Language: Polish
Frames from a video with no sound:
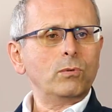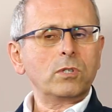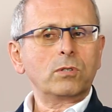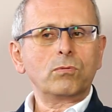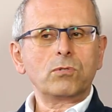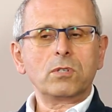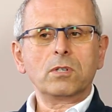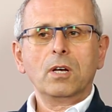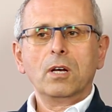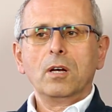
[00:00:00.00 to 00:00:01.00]
ludzie,
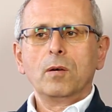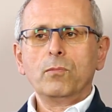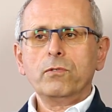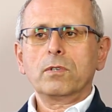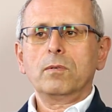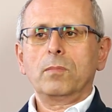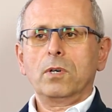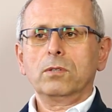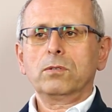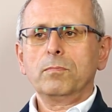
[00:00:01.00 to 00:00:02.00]
którzy mówią
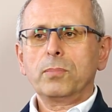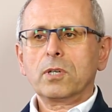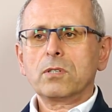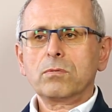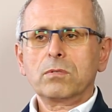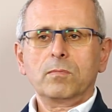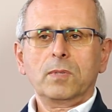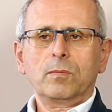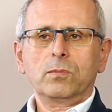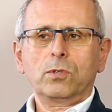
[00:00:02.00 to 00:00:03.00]
o tym, pokazują
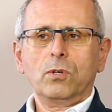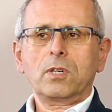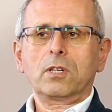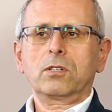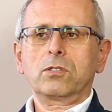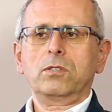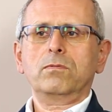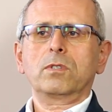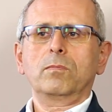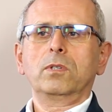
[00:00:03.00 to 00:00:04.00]
nam to, jak
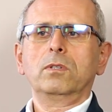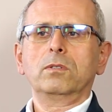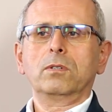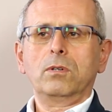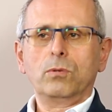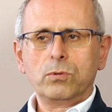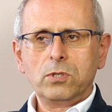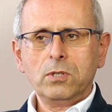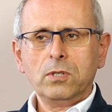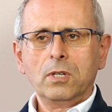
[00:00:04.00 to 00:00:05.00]
krzywdzą innych
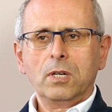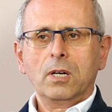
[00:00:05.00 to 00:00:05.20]
ludzi